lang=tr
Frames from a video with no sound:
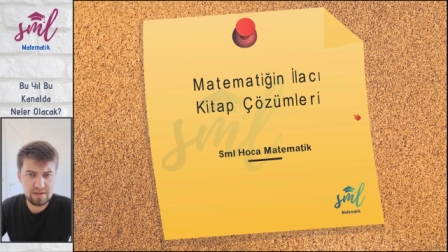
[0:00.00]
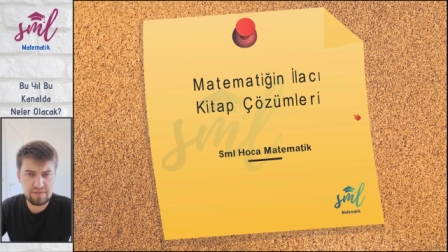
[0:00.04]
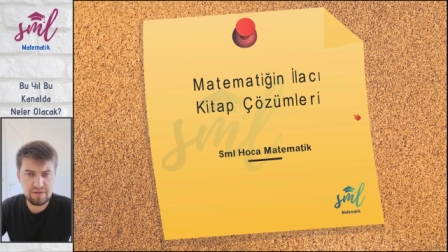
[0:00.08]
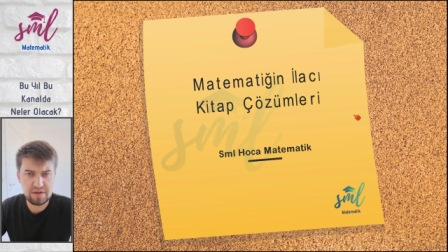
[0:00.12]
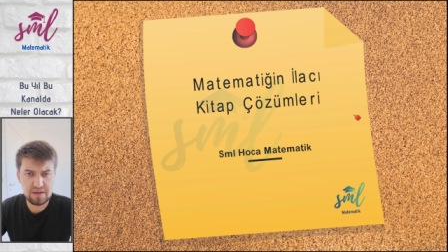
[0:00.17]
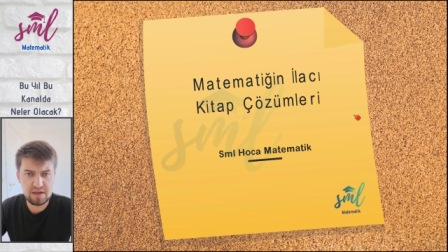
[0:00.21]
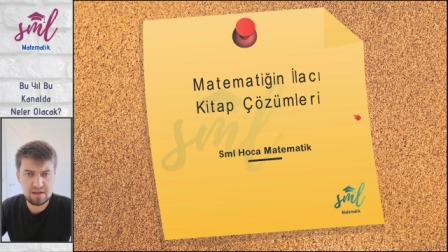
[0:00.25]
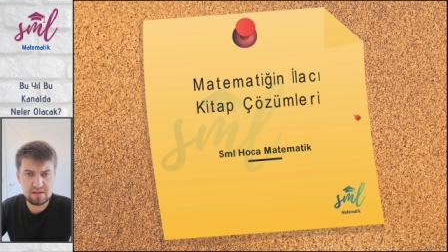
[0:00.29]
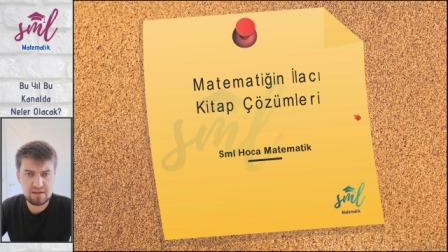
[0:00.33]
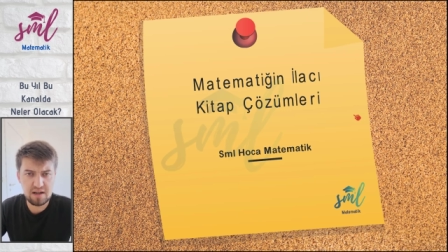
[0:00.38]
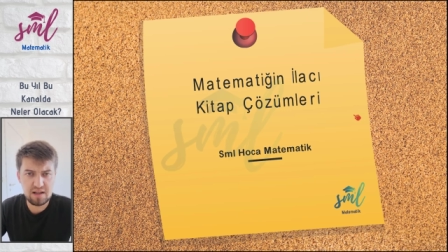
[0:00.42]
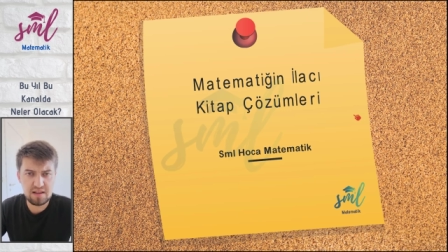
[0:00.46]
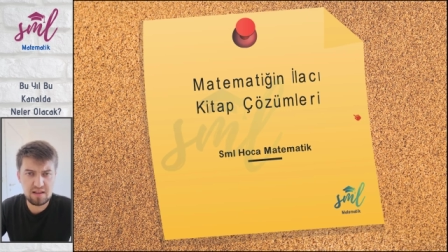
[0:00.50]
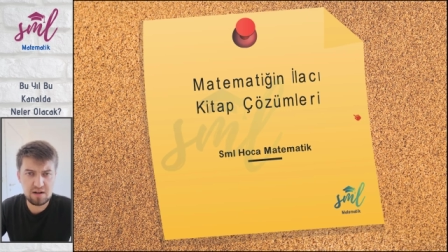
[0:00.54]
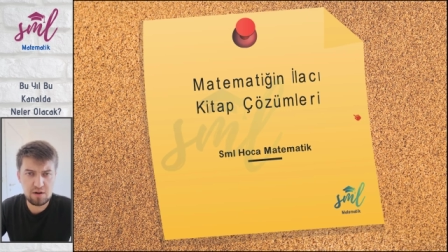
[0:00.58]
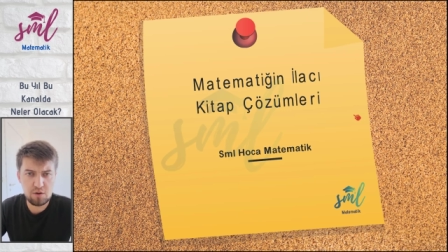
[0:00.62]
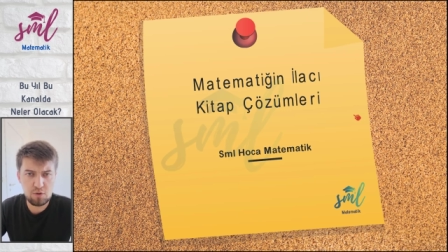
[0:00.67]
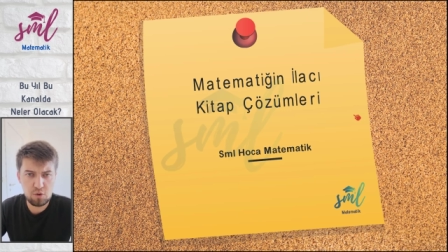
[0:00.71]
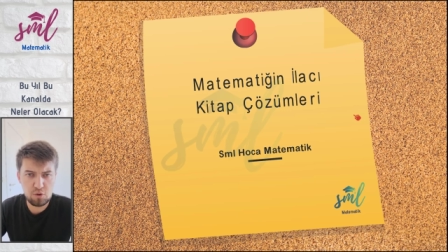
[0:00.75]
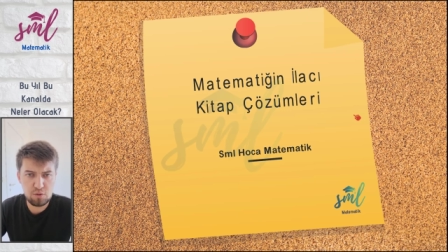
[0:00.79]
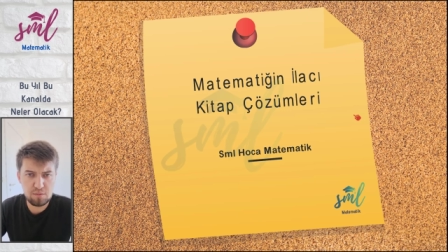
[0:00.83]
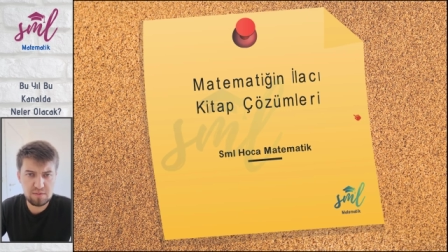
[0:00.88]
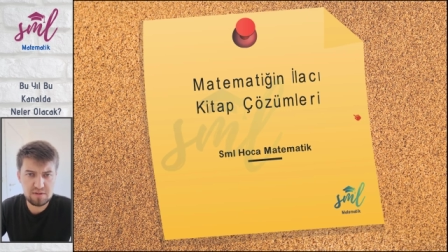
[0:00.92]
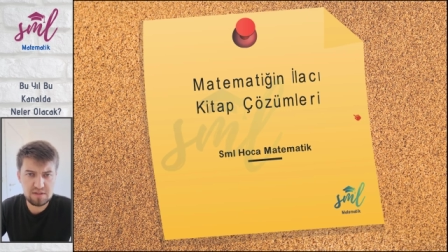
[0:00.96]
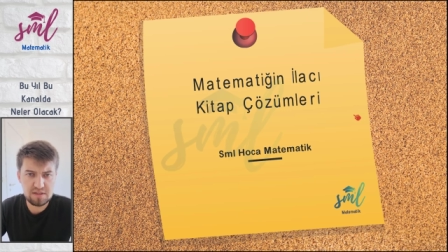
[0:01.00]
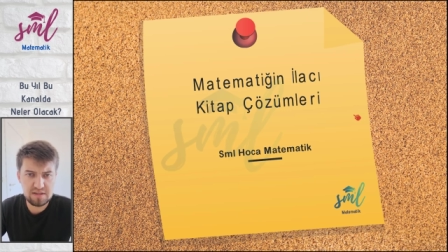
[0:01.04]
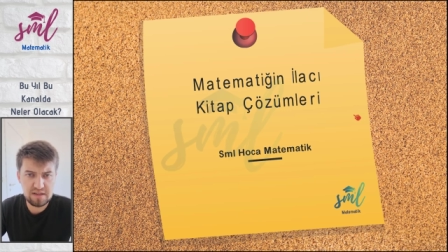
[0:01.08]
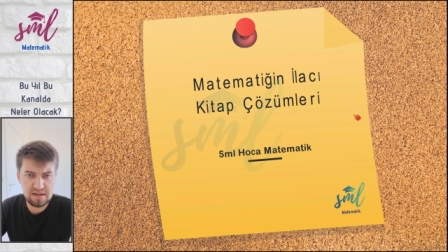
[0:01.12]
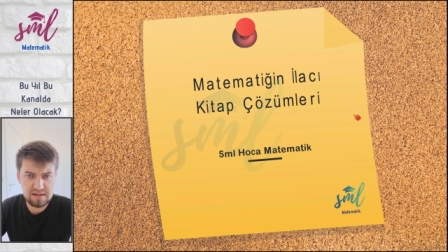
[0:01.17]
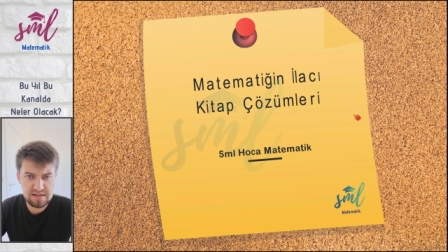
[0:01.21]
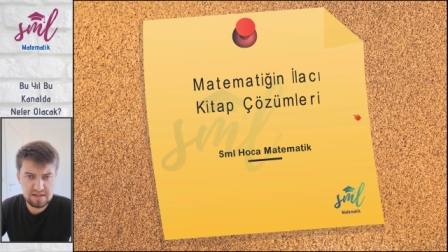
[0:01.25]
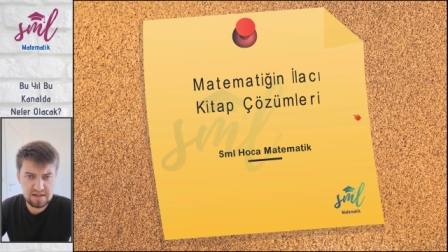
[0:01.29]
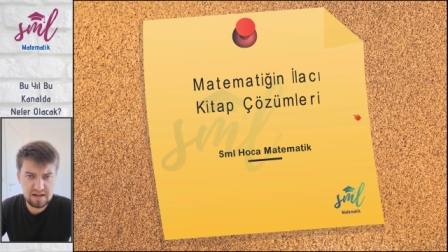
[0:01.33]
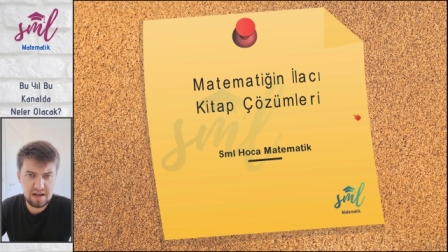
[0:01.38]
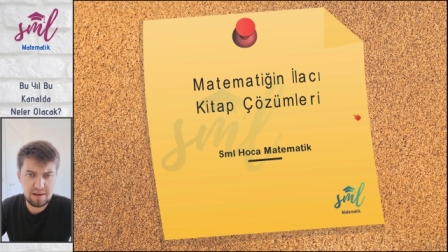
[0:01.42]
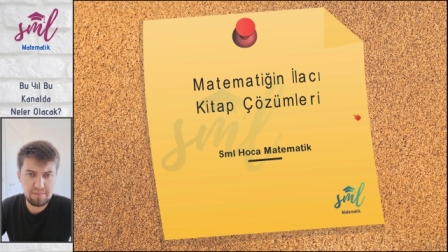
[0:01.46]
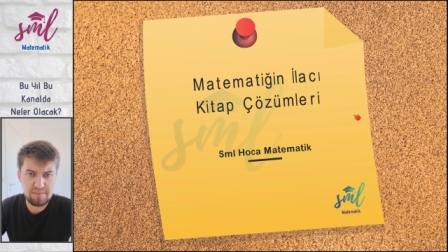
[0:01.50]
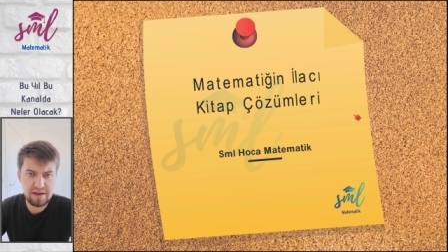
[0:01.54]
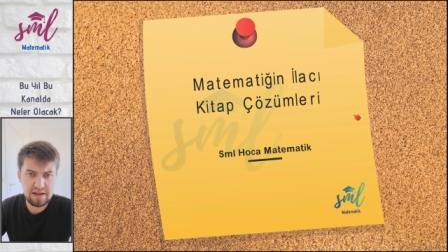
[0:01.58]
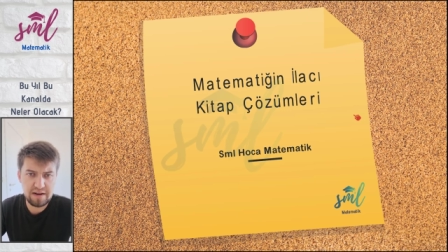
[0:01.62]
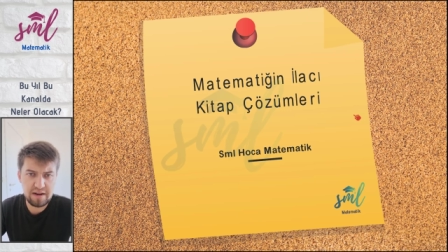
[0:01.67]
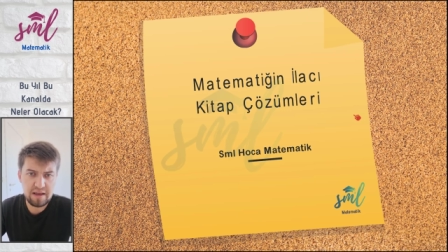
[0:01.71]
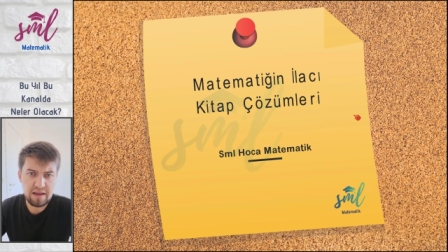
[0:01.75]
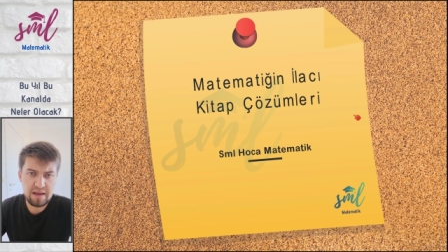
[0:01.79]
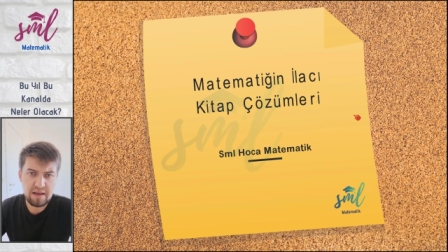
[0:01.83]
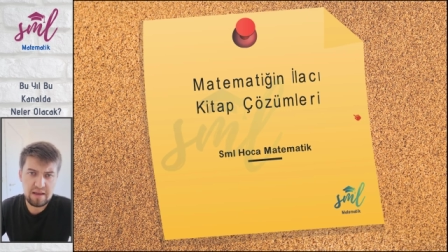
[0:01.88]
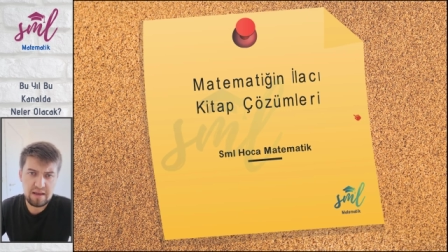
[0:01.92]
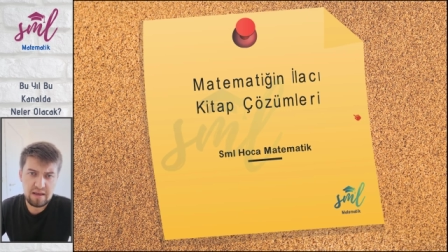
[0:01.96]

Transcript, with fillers: tefek hatalar olmasına rağmen